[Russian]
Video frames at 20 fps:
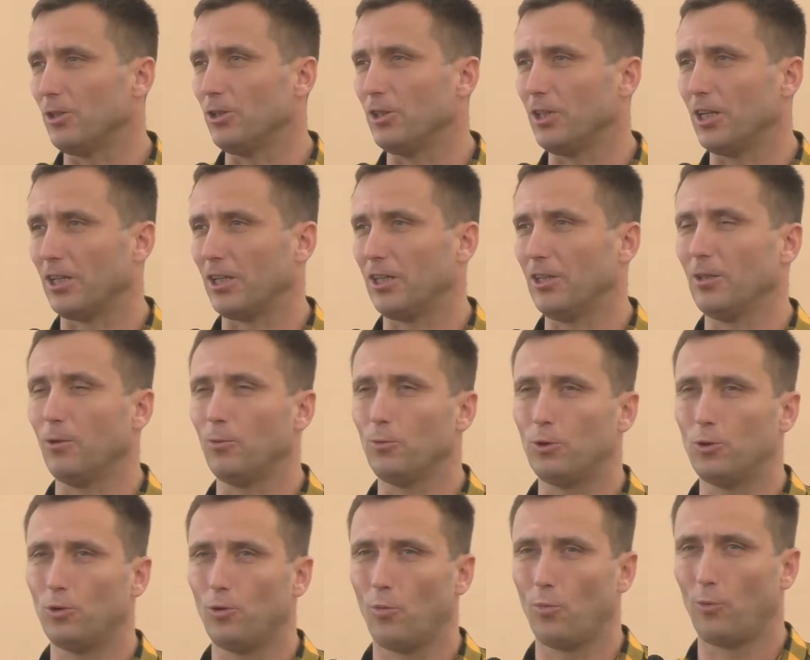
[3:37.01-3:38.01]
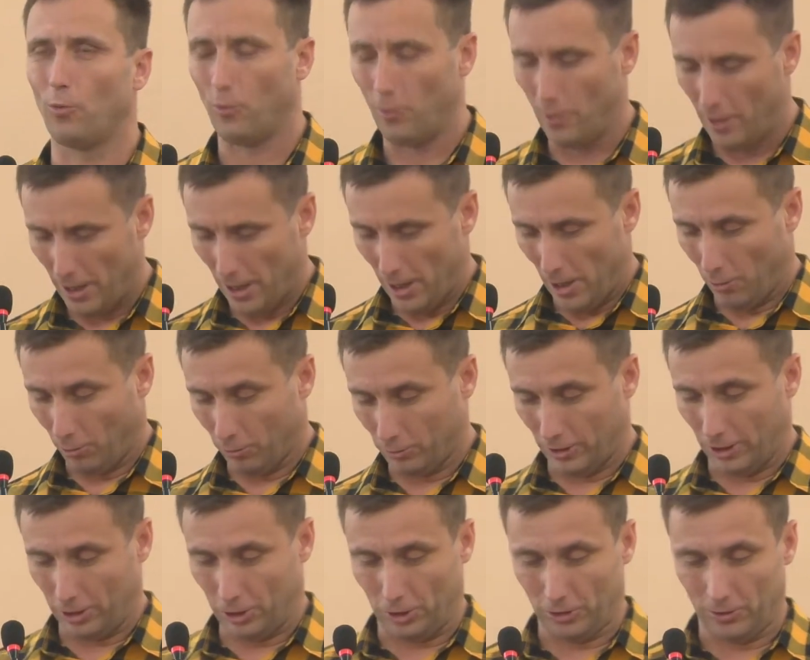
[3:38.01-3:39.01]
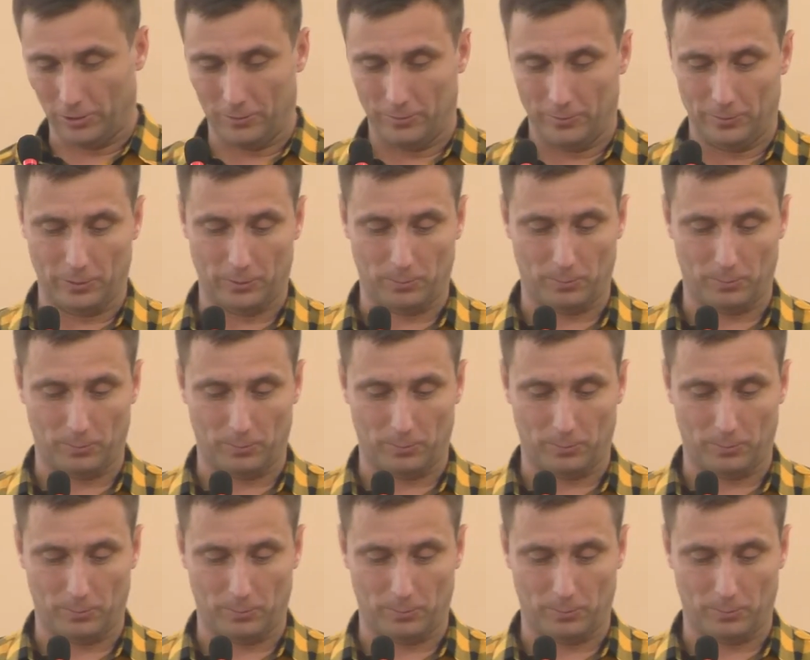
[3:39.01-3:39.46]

ни энергии на учебу, он начал